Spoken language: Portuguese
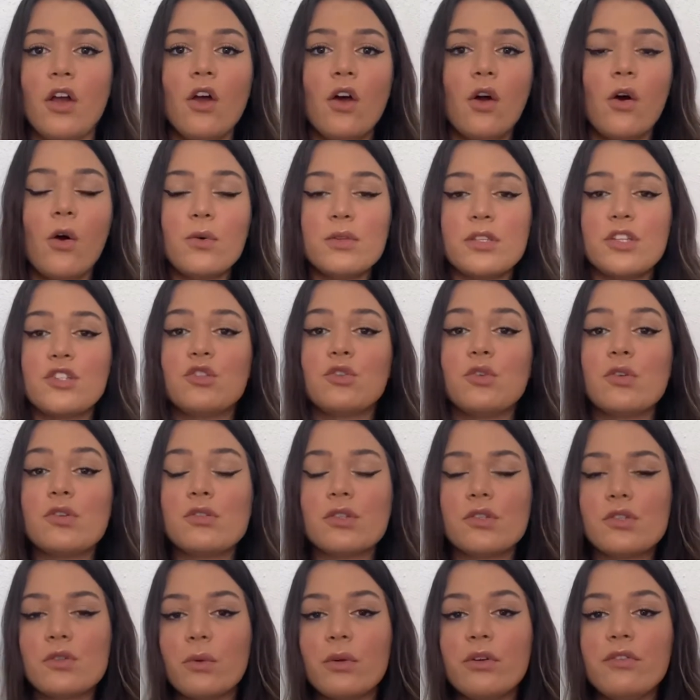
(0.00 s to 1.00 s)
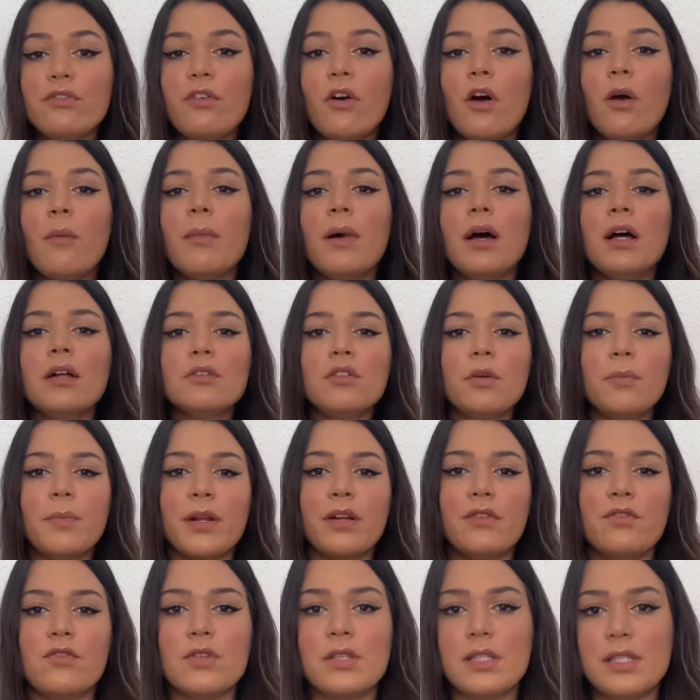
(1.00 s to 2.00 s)
Ou seja, estou informando
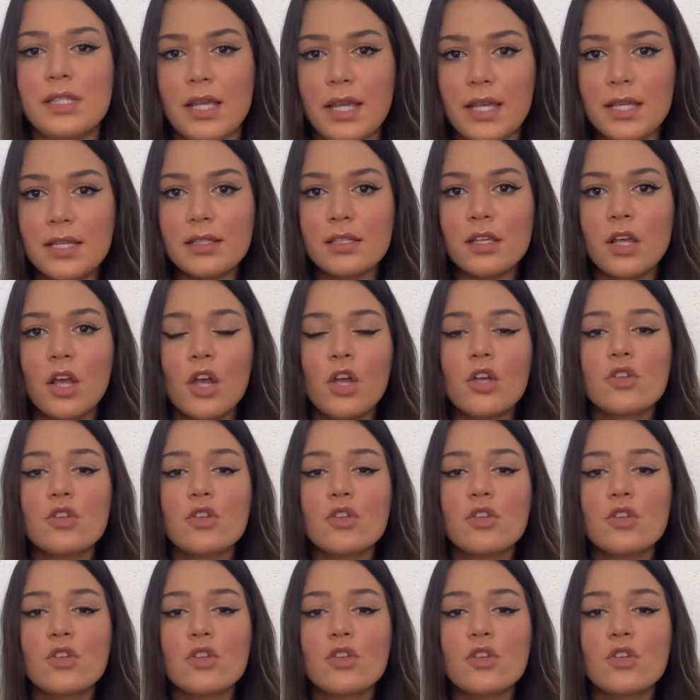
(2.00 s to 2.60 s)
para vocês